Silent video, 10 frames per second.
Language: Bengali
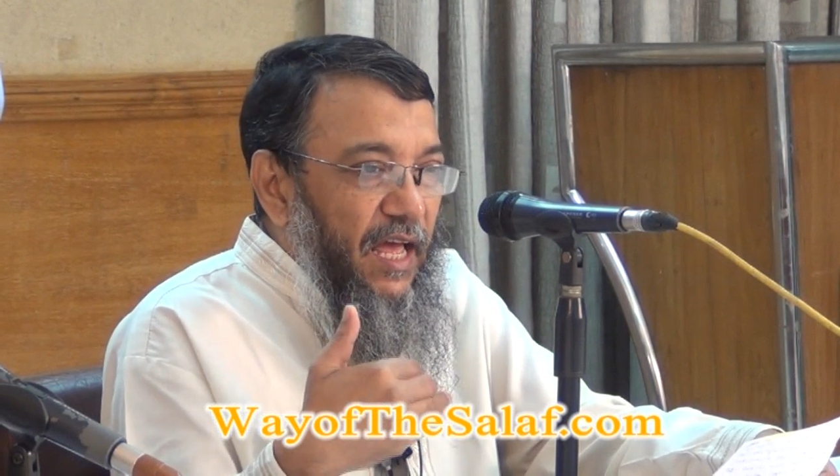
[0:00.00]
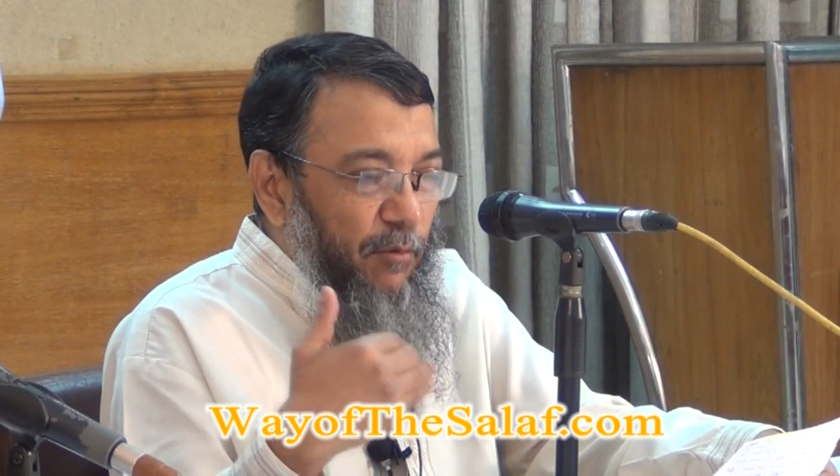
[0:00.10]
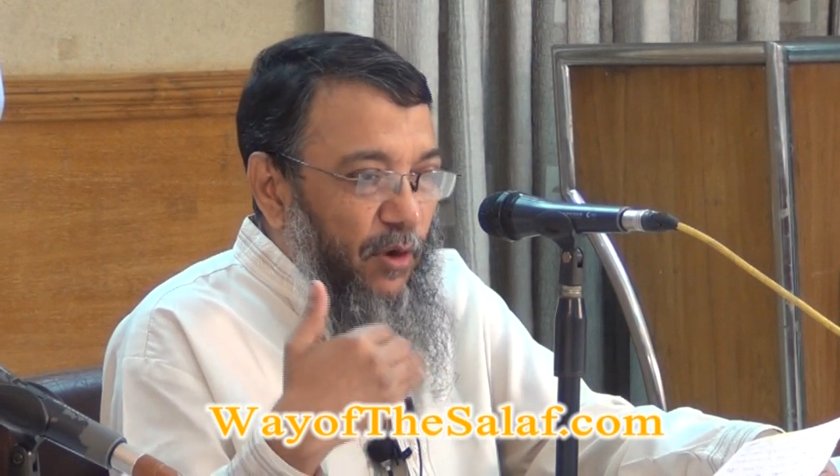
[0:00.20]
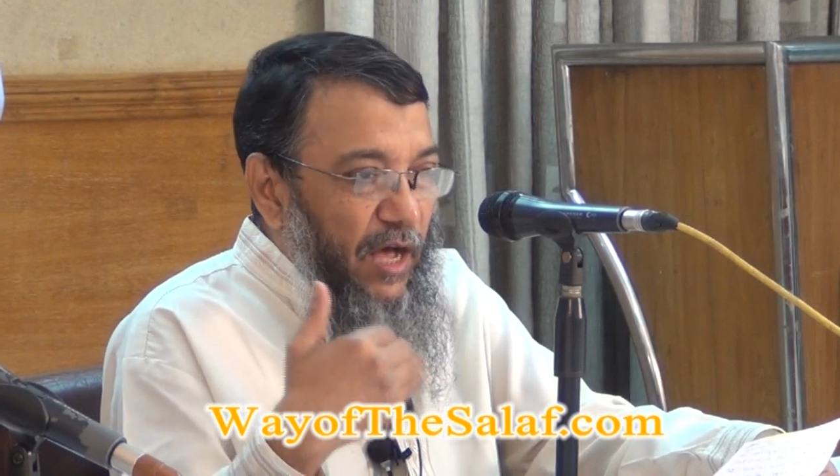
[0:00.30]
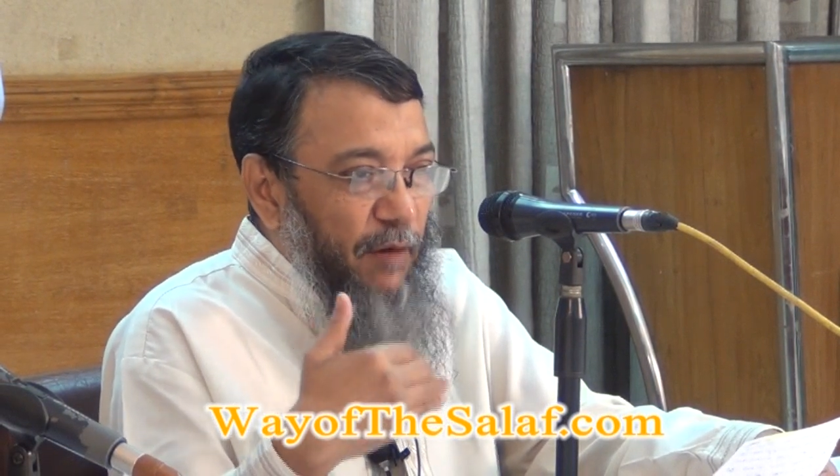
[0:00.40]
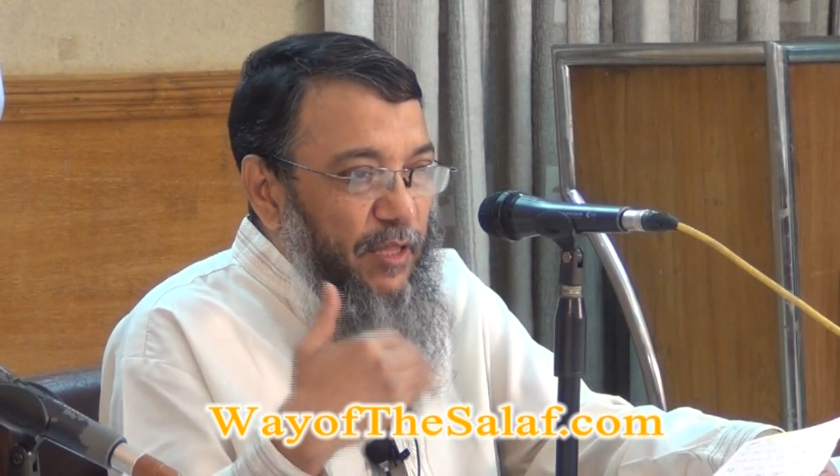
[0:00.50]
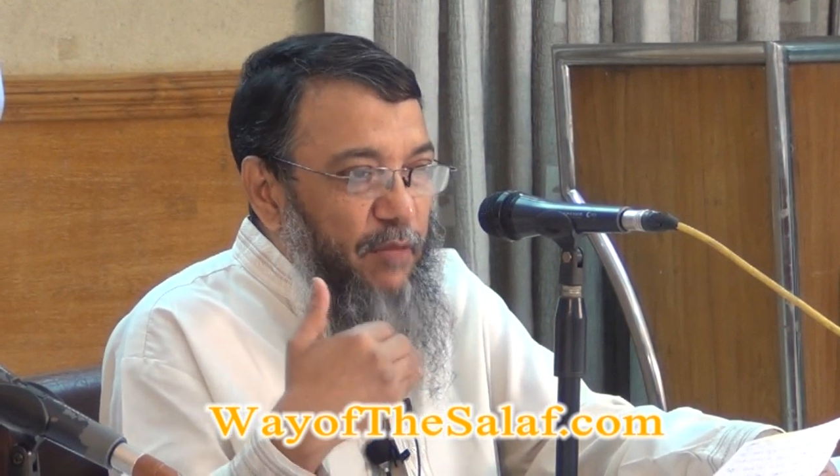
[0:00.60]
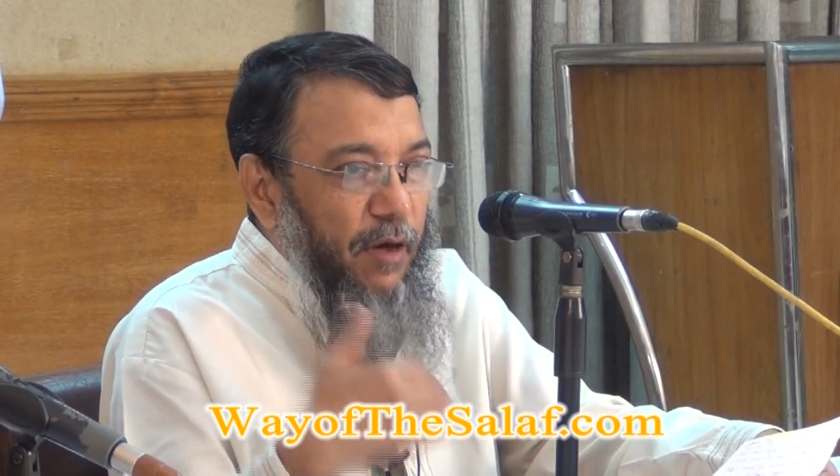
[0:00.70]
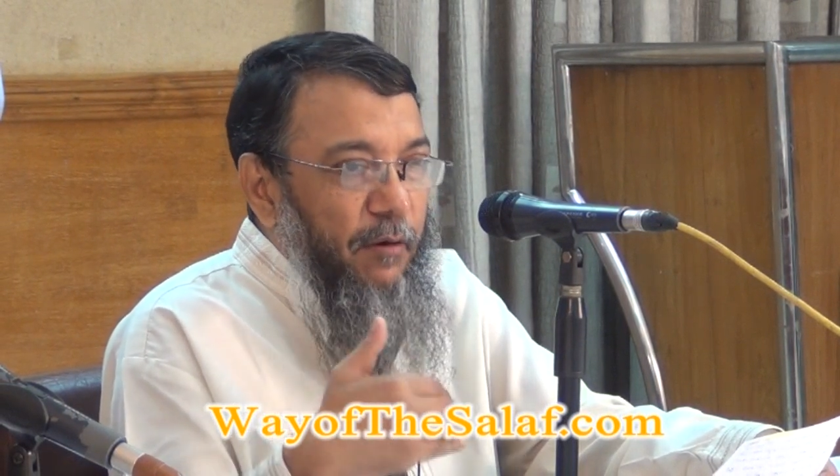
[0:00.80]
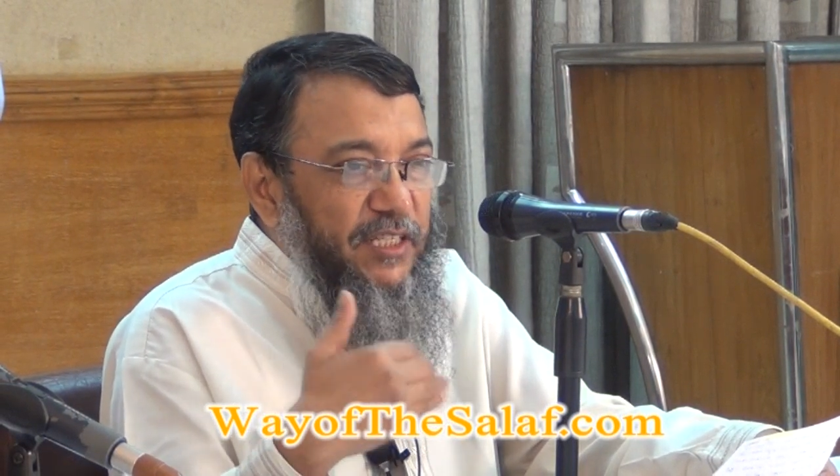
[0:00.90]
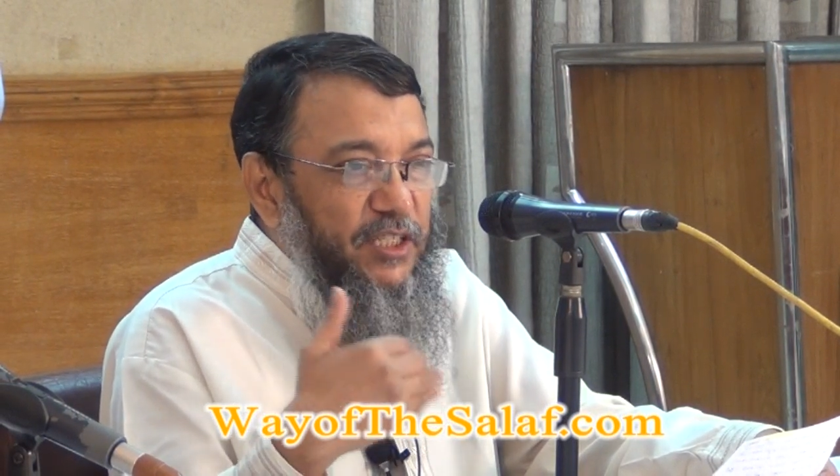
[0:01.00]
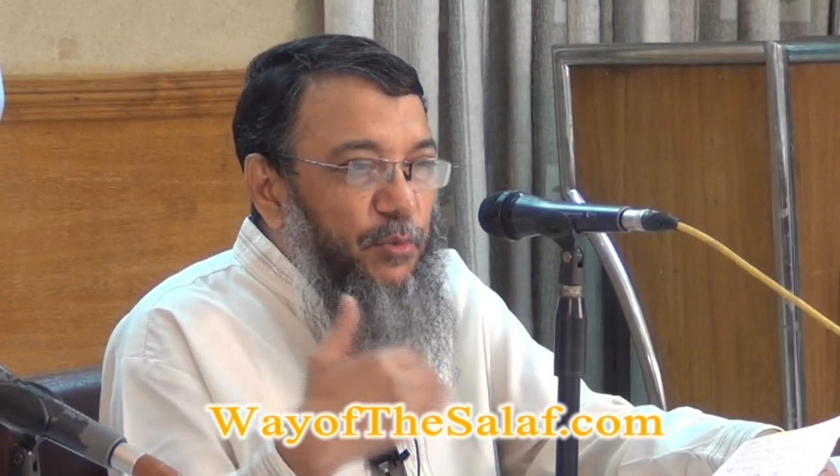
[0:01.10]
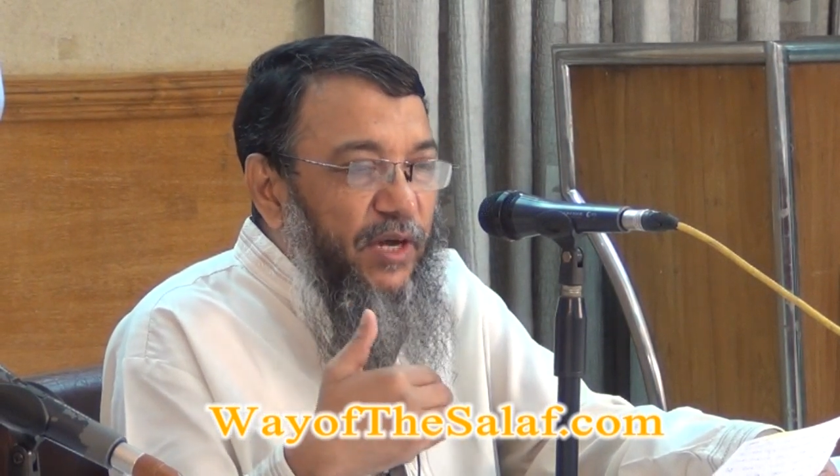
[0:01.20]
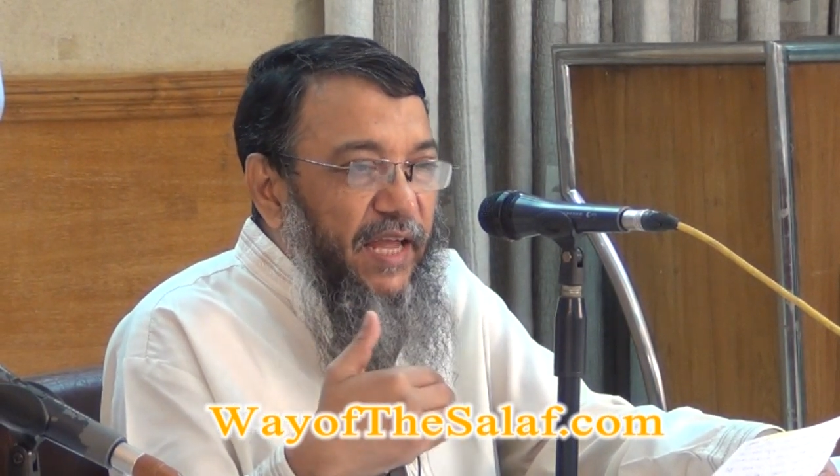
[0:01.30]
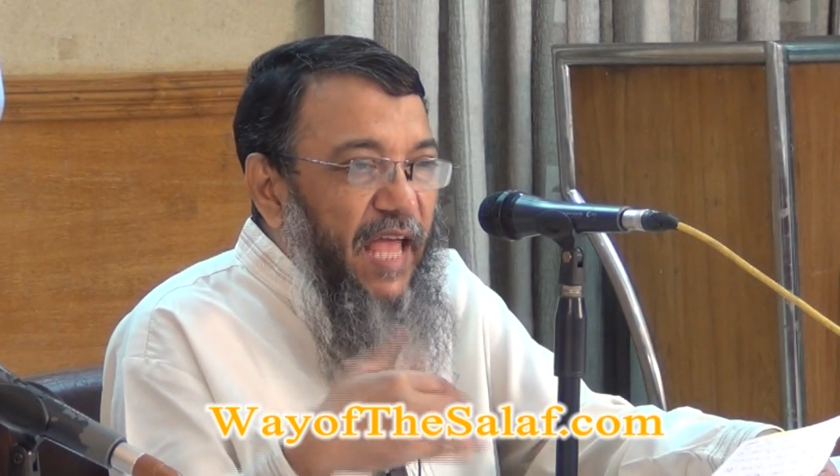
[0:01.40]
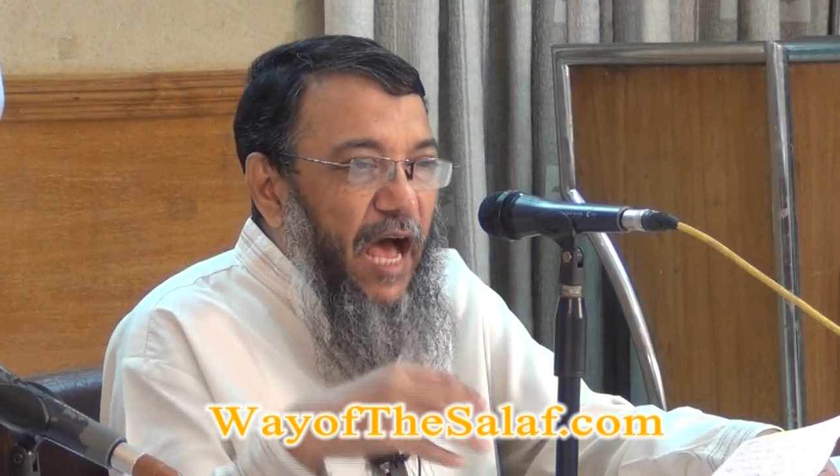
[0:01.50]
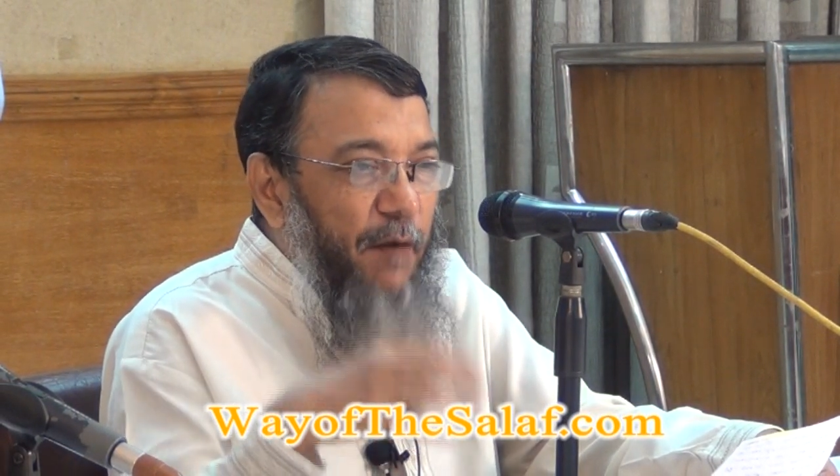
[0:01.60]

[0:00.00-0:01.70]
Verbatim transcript: এবং আমাদের বাবা মার জীবনটাই